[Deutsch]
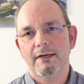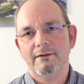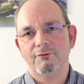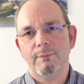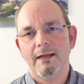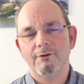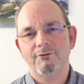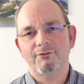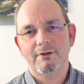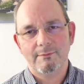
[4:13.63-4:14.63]
an das
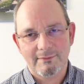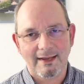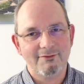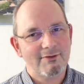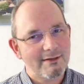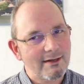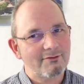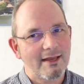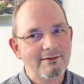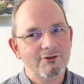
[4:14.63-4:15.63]
Planungsteam, dass ihr
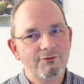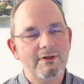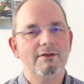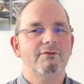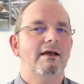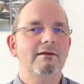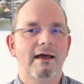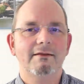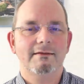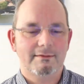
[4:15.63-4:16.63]
das endlich wieder in,
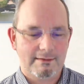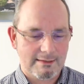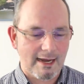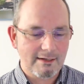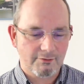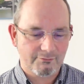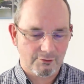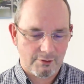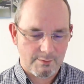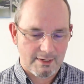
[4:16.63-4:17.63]
an, in Angriff
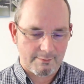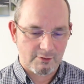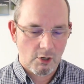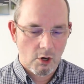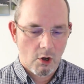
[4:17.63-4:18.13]
genommen habt